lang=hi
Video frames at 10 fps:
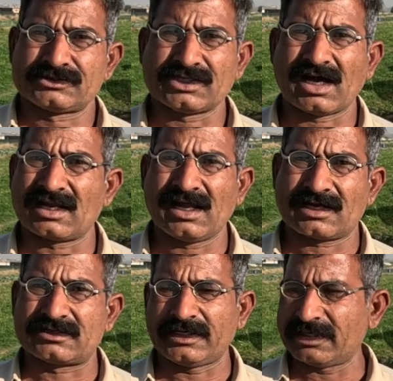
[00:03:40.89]
चार
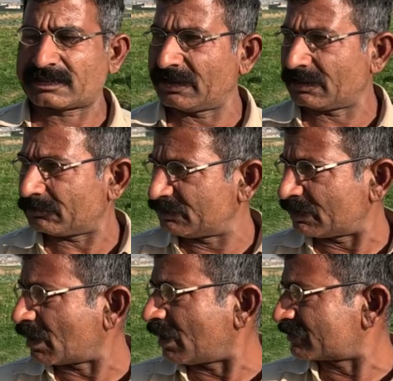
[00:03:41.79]
लाख एक, एक
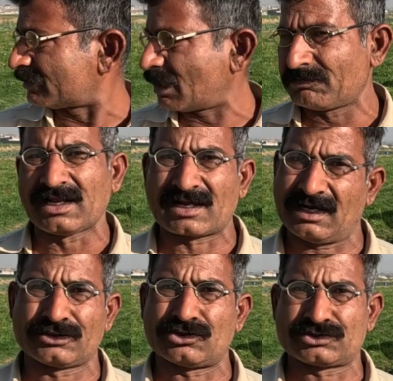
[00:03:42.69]
यानी आठ कनाल में
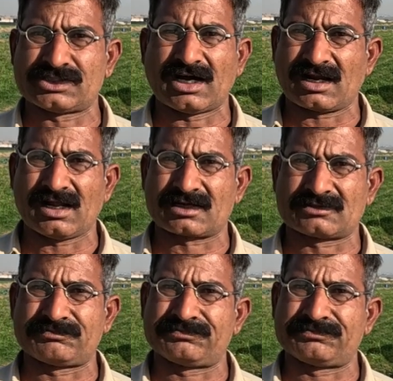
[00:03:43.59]
लगाएं तो चार लाख